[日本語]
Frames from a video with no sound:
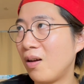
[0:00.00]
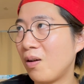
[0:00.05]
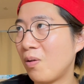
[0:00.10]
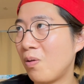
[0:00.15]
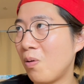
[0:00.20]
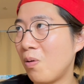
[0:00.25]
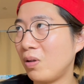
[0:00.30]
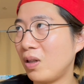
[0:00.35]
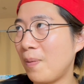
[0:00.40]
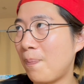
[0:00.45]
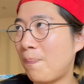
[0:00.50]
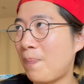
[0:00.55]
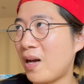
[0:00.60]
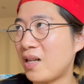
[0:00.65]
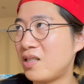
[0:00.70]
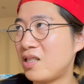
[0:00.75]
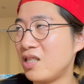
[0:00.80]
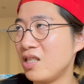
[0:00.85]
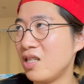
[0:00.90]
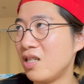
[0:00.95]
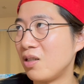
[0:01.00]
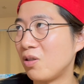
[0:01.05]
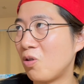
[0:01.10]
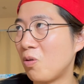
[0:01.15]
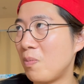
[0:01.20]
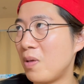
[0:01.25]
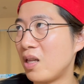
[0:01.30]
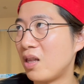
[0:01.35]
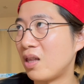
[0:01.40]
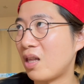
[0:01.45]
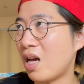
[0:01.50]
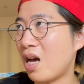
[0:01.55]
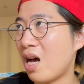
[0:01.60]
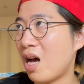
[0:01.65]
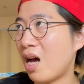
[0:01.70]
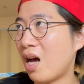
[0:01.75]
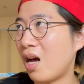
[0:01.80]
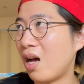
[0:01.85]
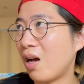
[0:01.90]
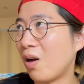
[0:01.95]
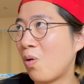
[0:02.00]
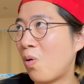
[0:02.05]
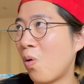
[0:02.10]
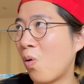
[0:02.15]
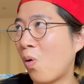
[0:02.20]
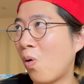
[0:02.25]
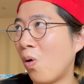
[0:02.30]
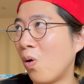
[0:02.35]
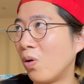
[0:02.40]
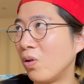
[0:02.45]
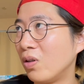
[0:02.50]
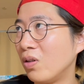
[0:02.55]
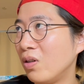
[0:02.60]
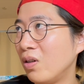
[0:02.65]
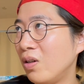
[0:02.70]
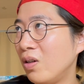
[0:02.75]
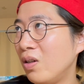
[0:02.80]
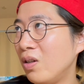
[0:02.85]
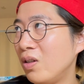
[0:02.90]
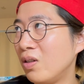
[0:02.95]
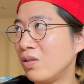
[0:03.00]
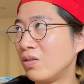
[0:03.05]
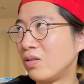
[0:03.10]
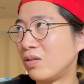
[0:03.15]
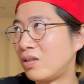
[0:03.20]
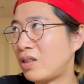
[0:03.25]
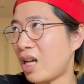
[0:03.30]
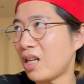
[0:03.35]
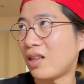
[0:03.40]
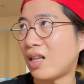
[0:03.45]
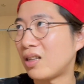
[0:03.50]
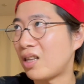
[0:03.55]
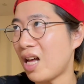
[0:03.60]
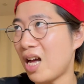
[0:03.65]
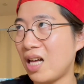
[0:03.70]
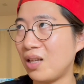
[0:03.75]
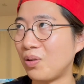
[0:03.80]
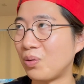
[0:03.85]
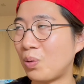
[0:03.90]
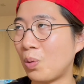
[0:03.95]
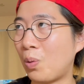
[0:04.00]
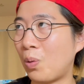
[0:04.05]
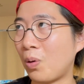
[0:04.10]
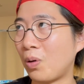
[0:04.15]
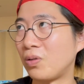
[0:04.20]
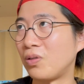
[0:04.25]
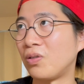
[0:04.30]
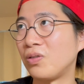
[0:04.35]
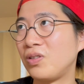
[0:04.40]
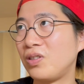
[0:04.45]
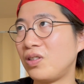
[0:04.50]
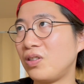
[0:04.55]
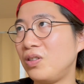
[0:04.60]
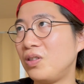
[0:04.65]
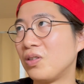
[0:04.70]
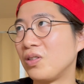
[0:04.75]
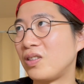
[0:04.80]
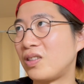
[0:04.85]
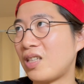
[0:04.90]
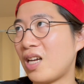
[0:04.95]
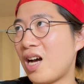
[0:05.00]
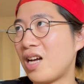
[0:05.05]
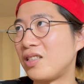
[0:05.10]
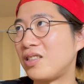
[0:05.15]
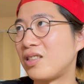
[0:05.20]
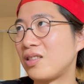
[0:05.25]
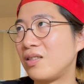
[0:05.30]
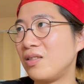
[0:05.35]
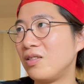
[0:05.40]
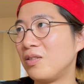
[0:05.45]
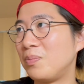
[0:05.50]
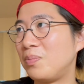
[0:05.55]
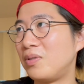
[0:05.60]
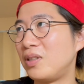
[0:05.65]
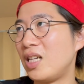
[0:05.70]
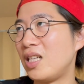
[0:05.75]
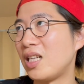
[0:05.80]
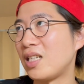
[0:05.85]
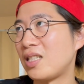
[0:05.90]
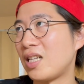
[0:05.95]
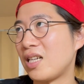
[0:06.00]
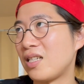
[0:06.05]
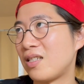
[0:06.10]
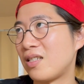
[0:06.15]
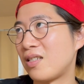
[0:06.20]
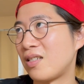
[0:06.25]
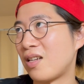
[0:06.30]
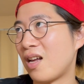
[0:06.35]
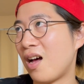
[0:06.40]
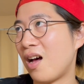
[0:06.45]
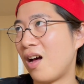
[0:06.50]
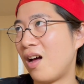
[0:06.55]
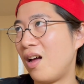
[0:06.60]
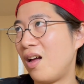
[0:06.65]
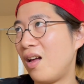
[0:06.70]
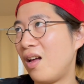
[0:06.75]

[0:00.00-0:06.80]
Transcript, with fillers: ここでパチン止めた、ここ。ダダダのところの強さ、軸のぶれなささ。は